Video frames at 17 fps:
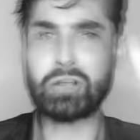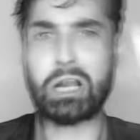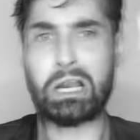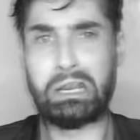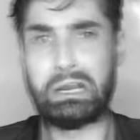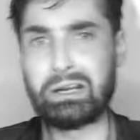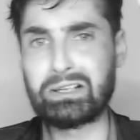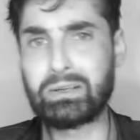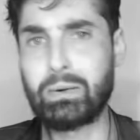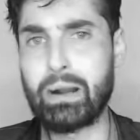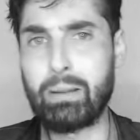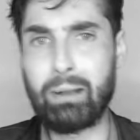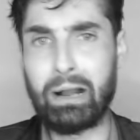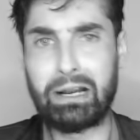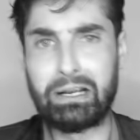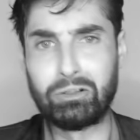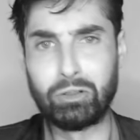alquileres se van a
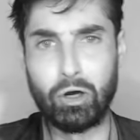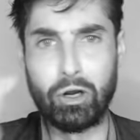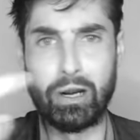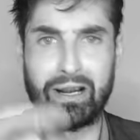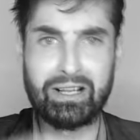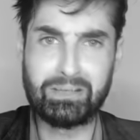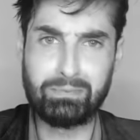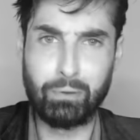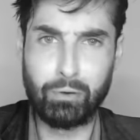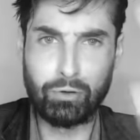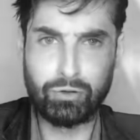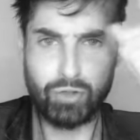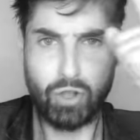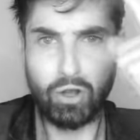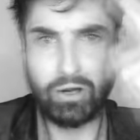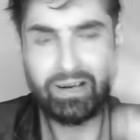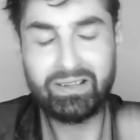pagar en dólares por los
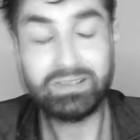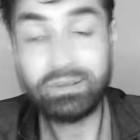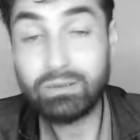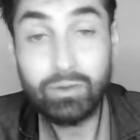dólares.